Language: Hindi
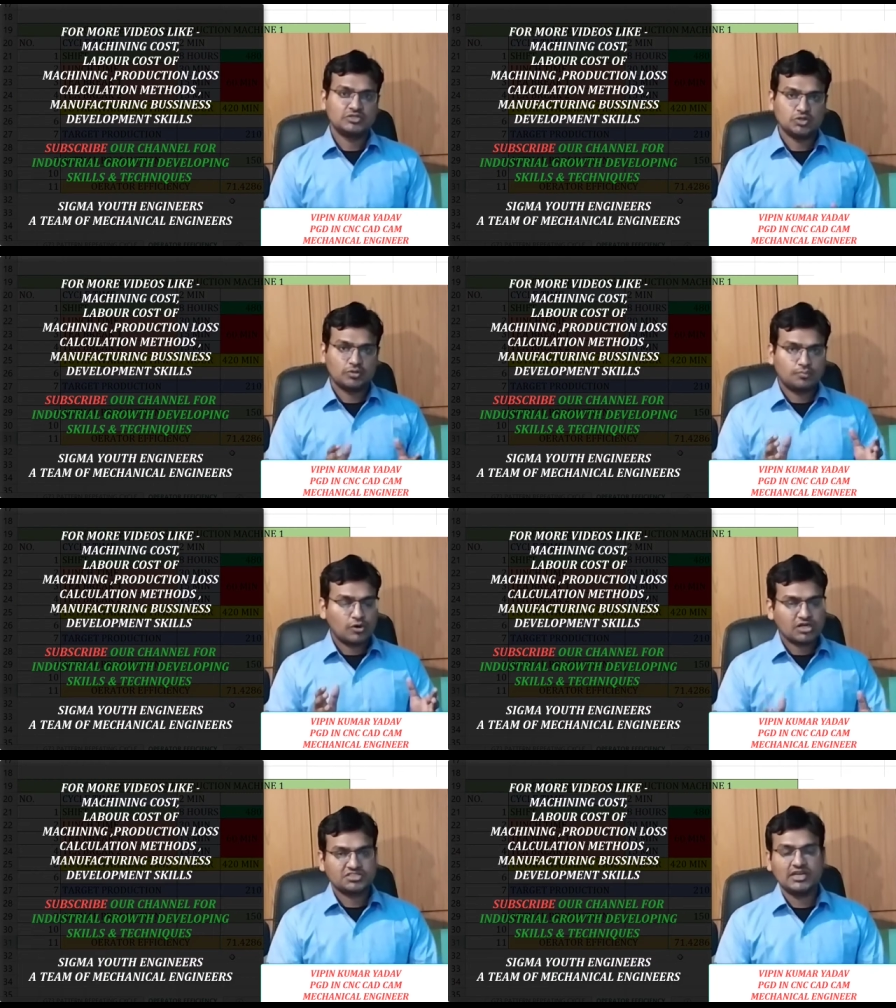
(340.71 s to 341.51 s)
जो
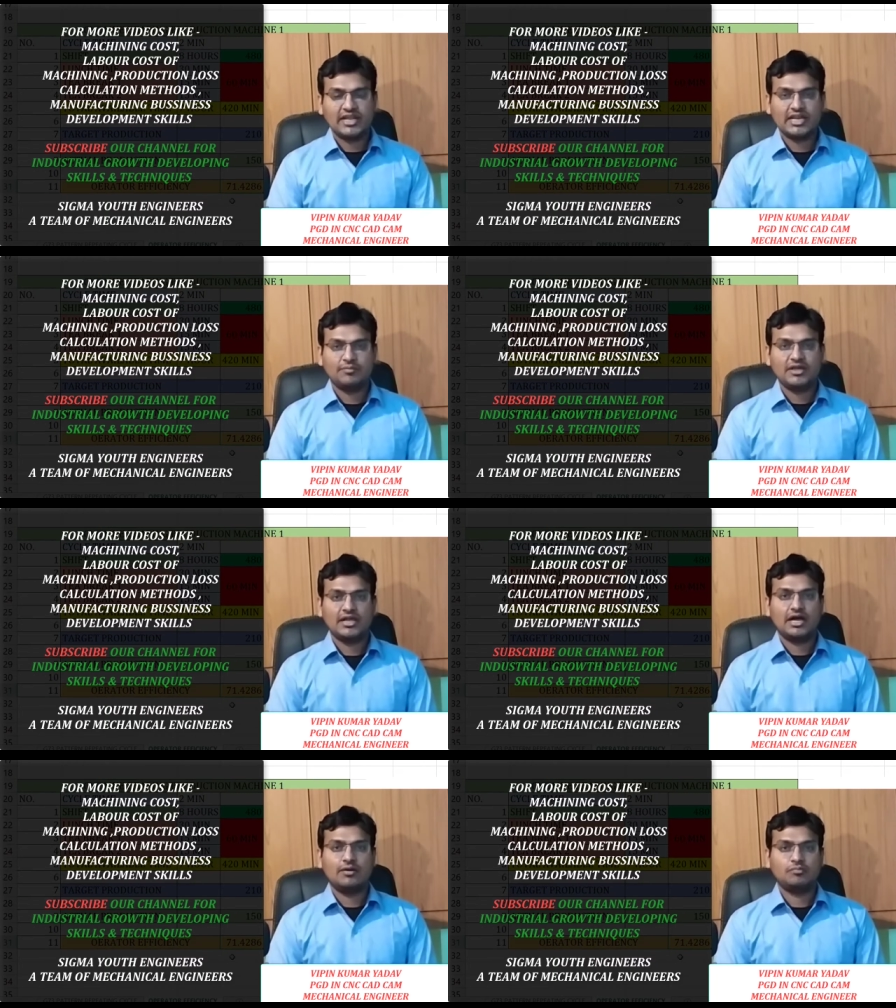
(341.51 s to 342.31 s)
प्रोडक्शन लाइन
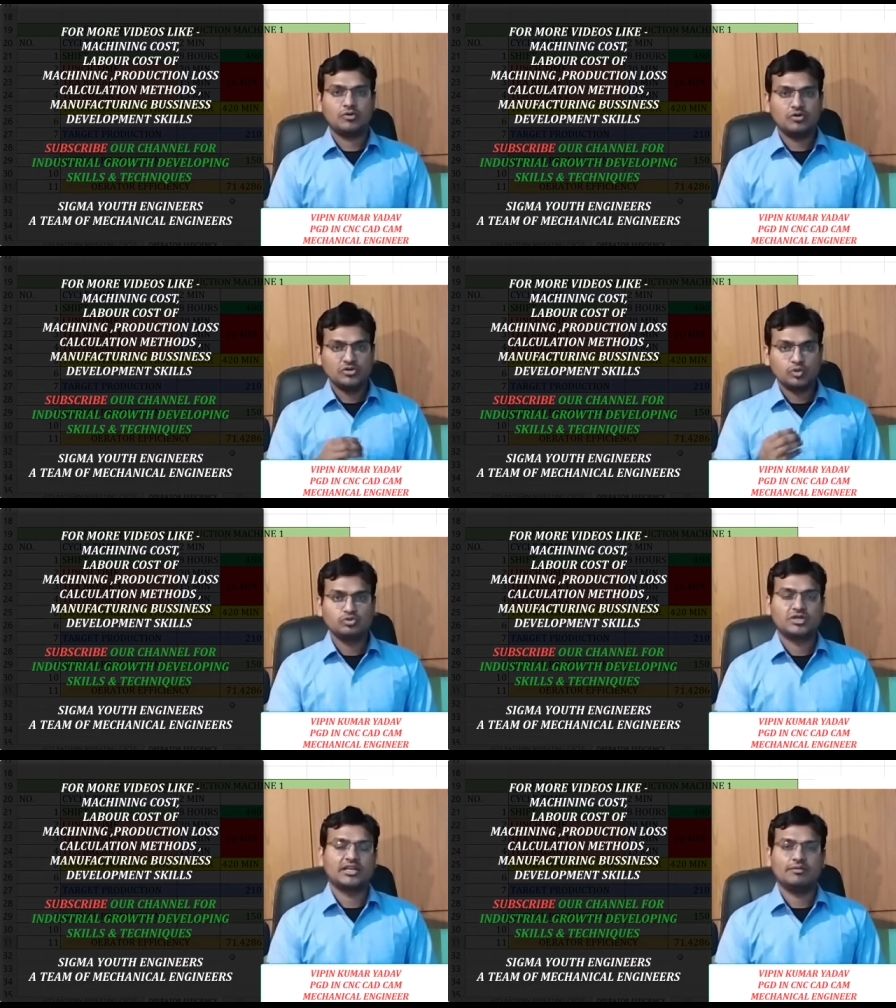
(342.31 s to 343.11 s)
में आपको
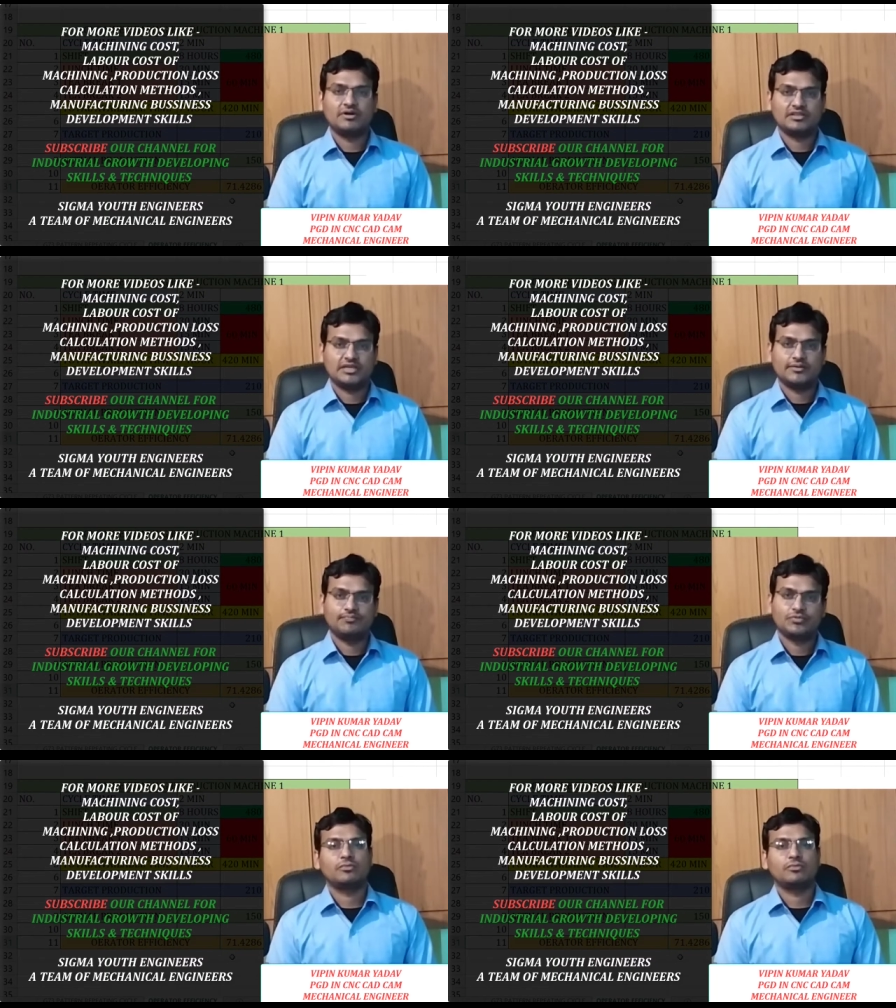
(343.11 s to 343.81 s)
यूज़ करनी पड़ती है